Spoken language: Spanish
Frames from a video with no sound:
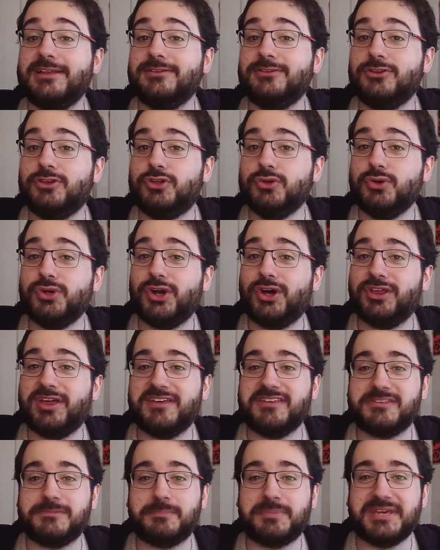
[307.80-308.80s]
Duro de
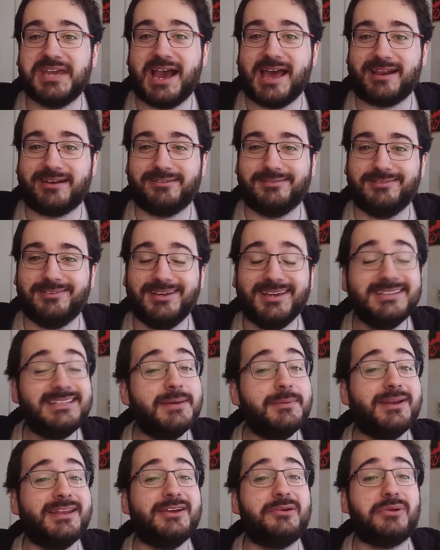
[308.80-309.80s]
espiar.
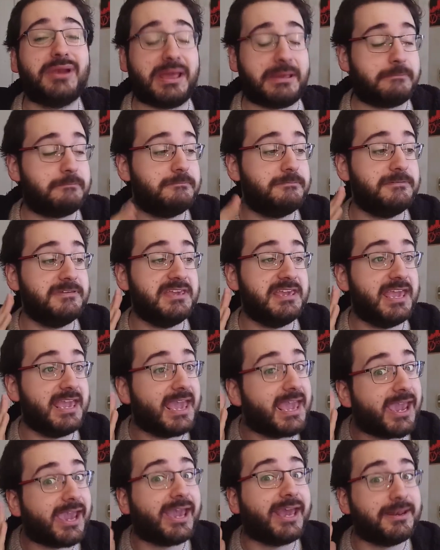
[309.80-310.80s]
Esta película es
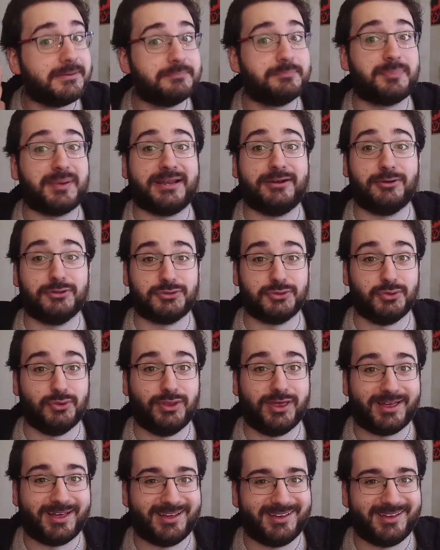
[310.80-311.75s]
bien pelotuda.